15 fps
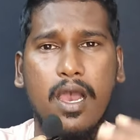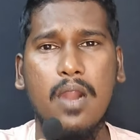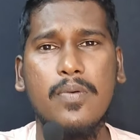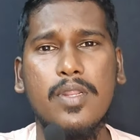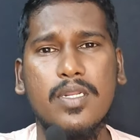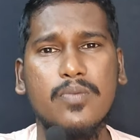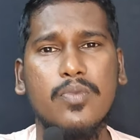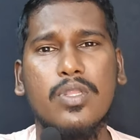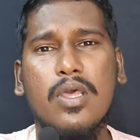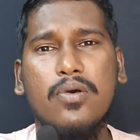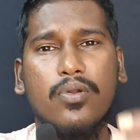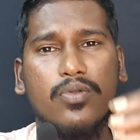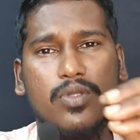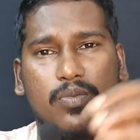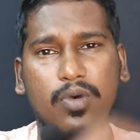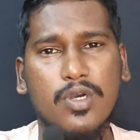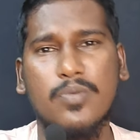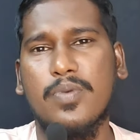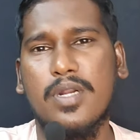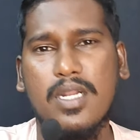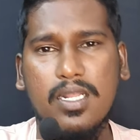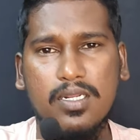அப்படி இருக்கும்போது அவர் வந்து
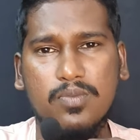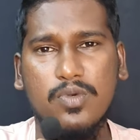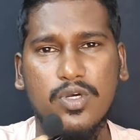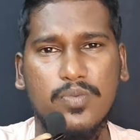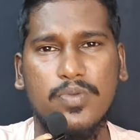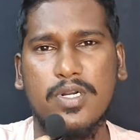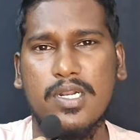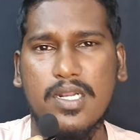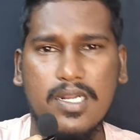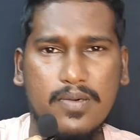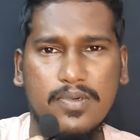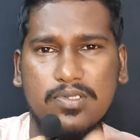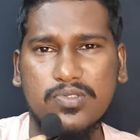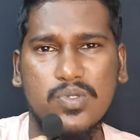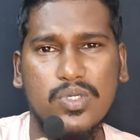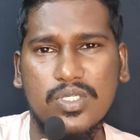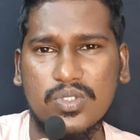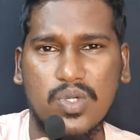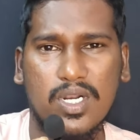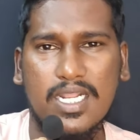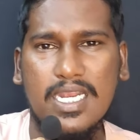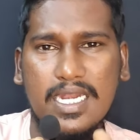மோக் பண்ணுறாரு மோக் பண்ணுறாரு அப்படின்னு
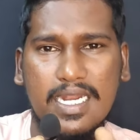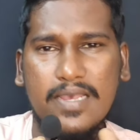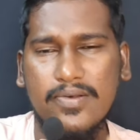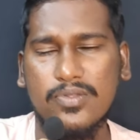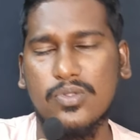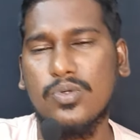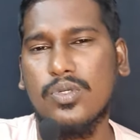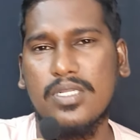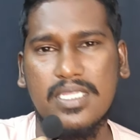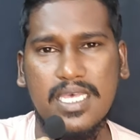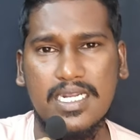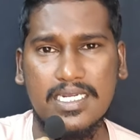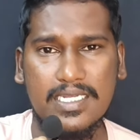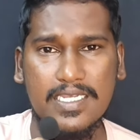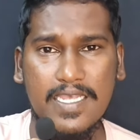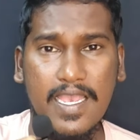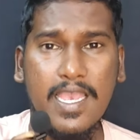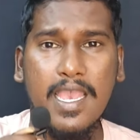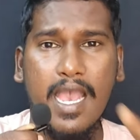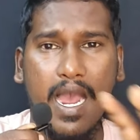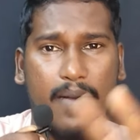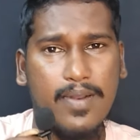சொல்லிட்டு சொல்கிறது என்ன வந்து ஒரு இதாக இருக்கு
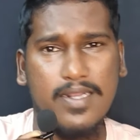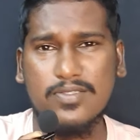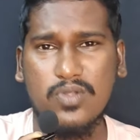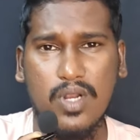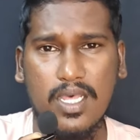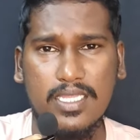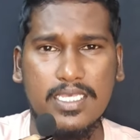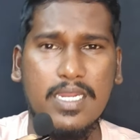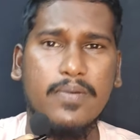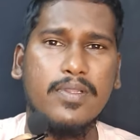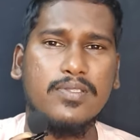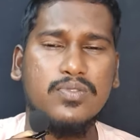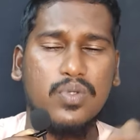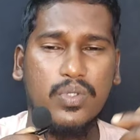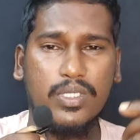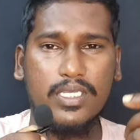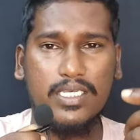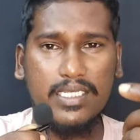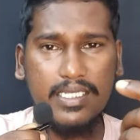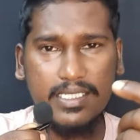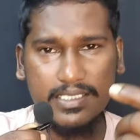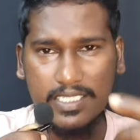அப்படிலாம் சொல்லாதீங்க அப்படின்னு சொல்லிட்டு